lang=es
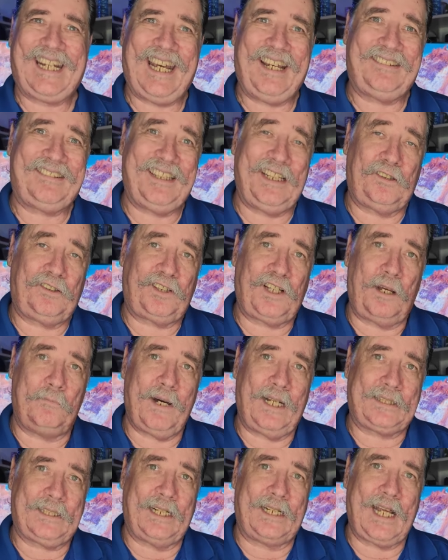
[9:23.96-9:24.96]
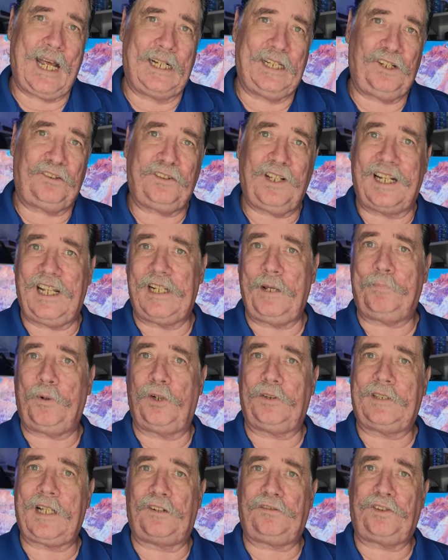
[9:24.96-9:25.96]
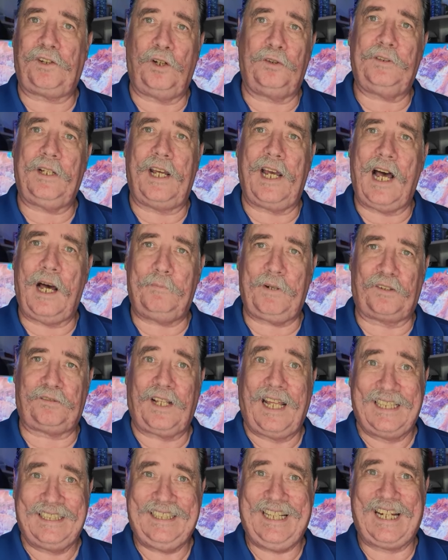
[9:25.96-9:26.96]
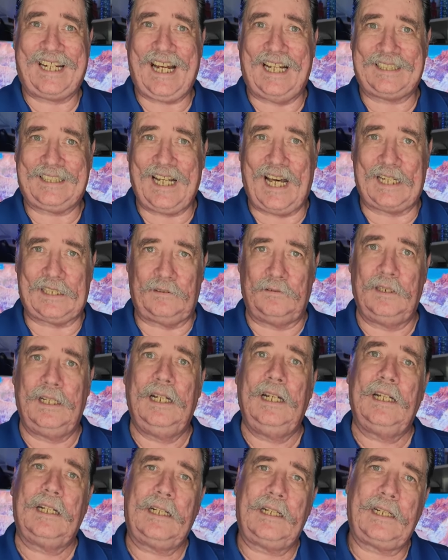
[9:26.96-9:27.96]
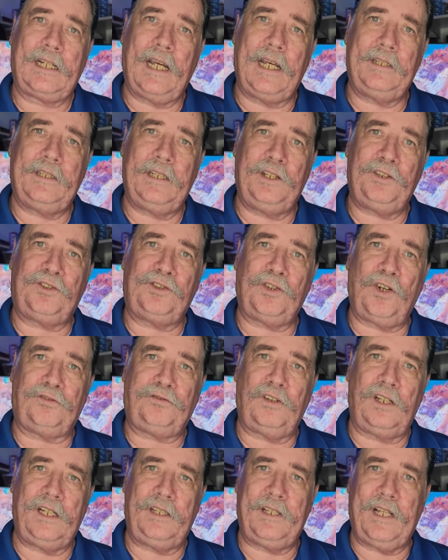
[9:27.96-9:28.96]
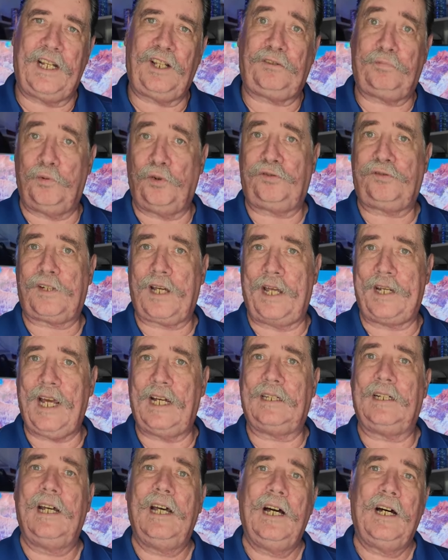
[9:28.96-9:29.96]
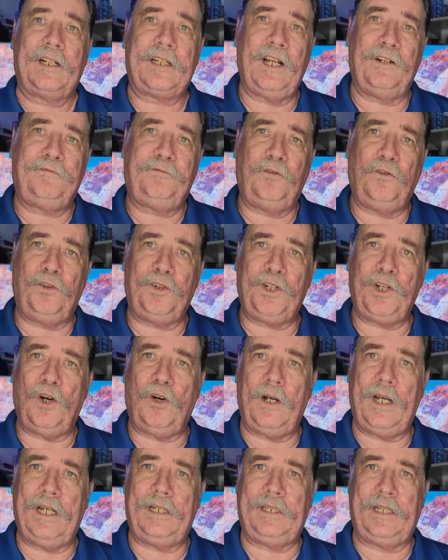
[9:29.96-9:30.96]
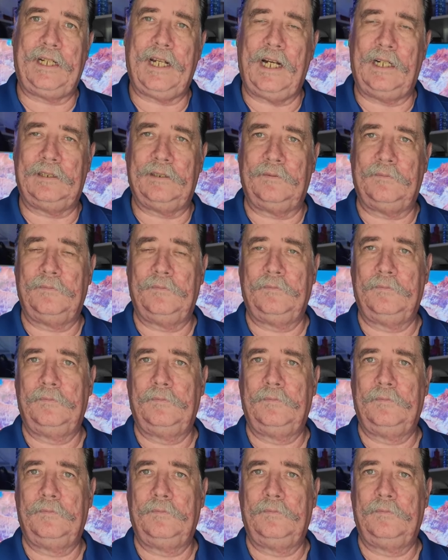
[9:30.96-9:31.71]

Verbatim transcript: que si se materializa la deportación de Hamas de Qatar que dichos líderes buscarán refugio en Irán.